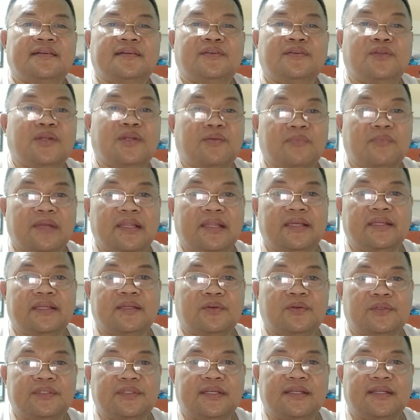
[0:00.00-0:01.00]
Yun ang
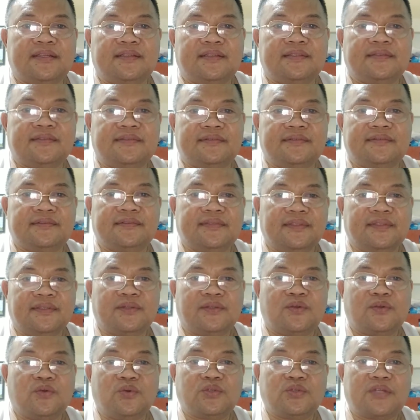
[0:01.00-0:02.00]
malinaw dyan.
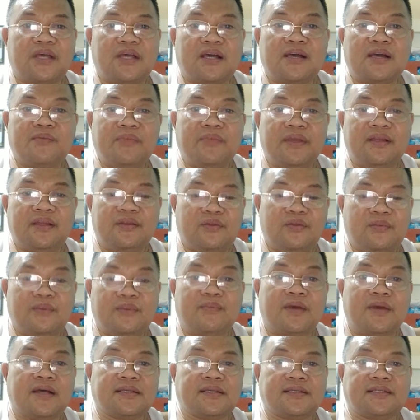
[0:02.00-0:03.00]
Kusa kaming
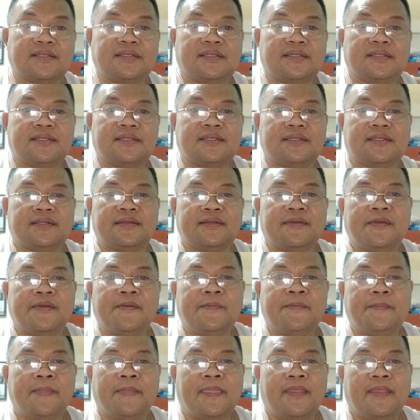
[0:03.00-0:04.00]
lumabas
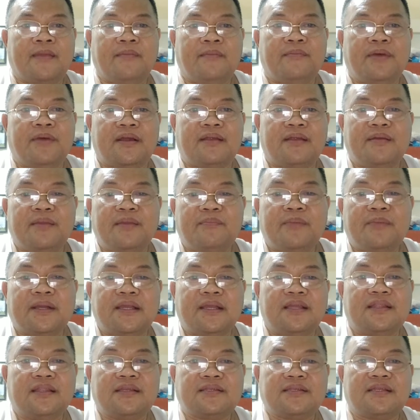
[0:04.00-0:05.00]
para
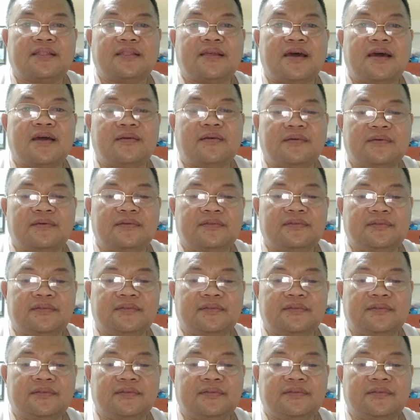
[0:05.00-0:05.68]
ipakita sa tao